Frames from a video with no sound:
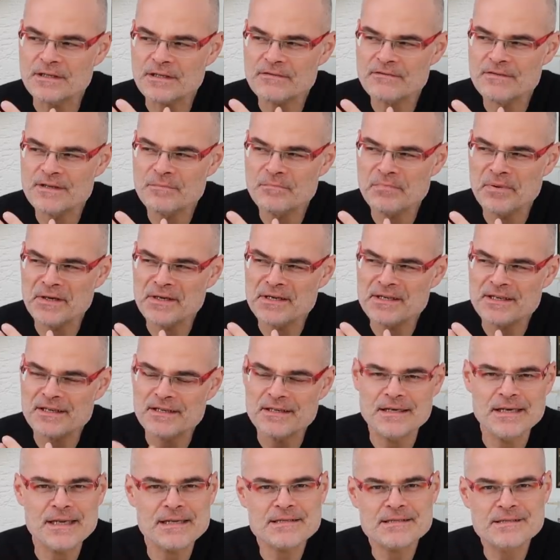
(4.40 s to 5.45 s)
Irgendwie bin ich
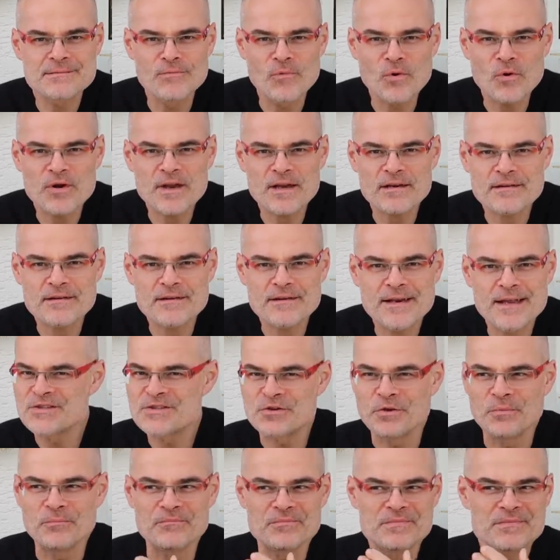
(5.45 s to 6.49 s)
in den letzten Monaten
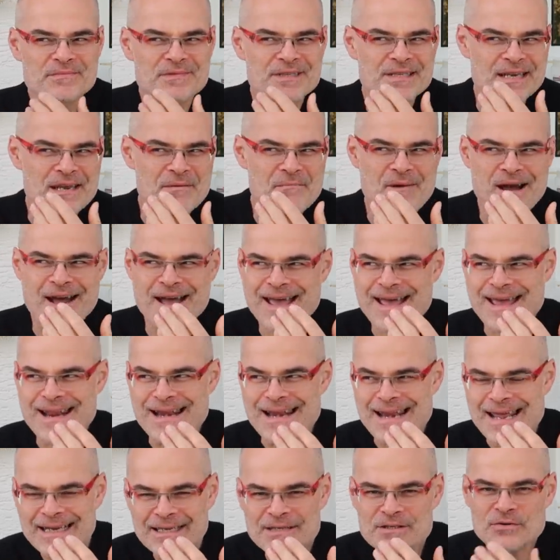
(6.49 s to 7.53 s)
zum Thema
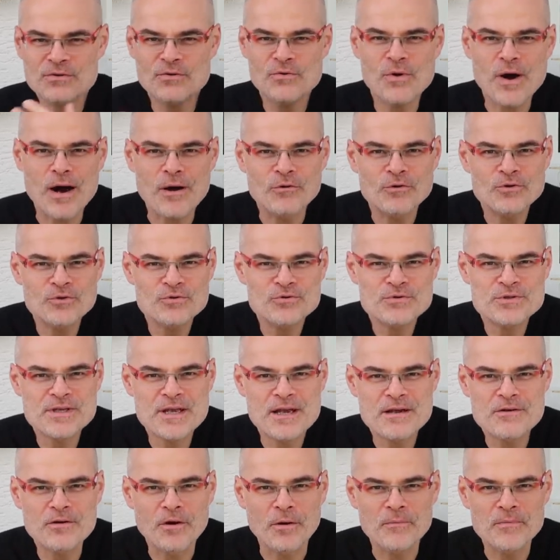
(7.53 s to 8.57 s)
Elektroautos
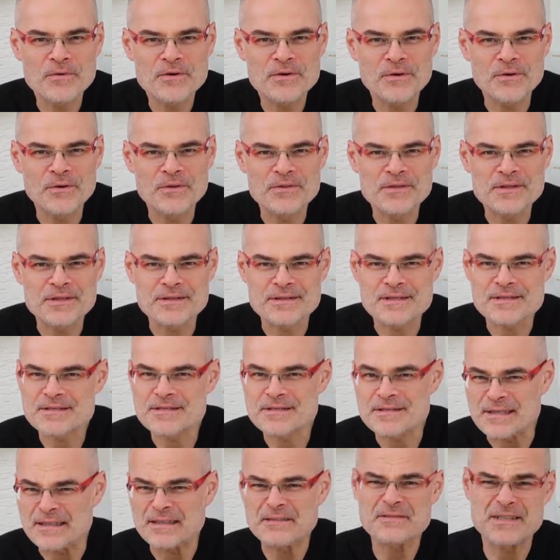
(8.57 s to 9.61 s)
gekommen und das
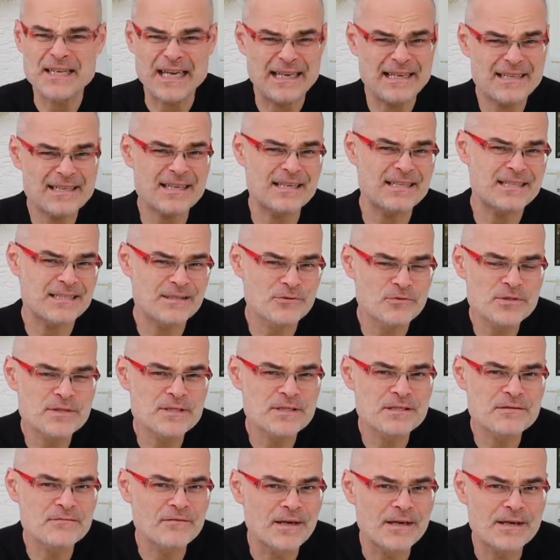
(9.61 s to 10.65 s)
ist irgendwie eigentlich ganz
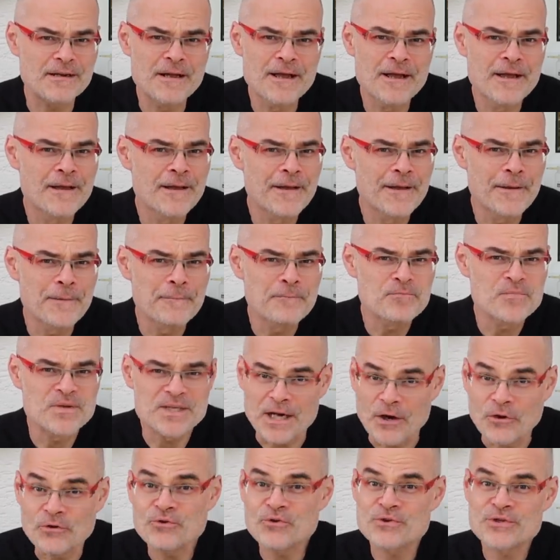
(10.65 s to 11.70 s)
lustig, weil
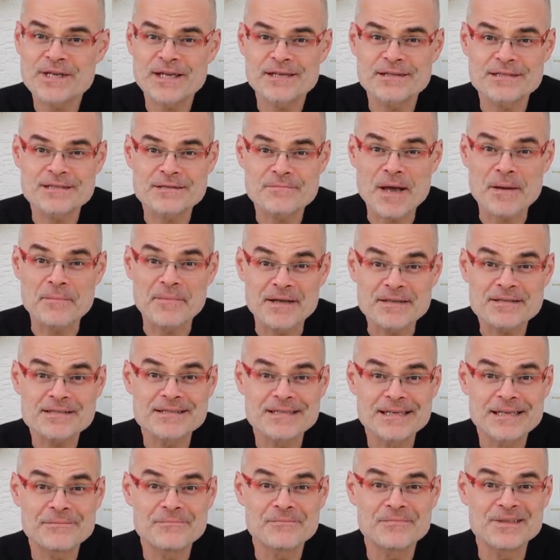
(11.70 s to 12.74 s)
mit Autos hatte ich in meinem
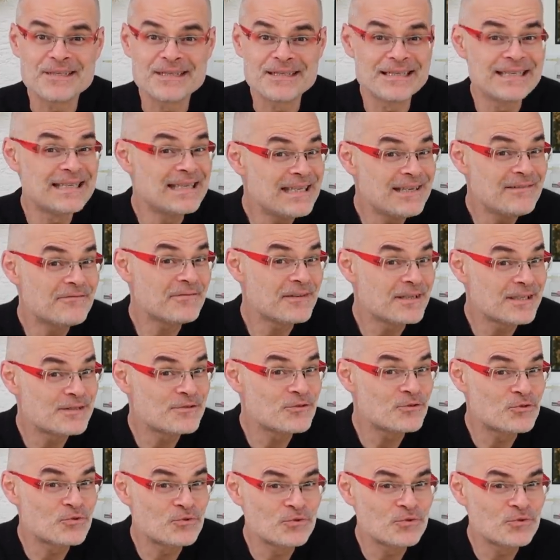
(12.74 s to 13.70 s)
ganzen Leben nie viel zu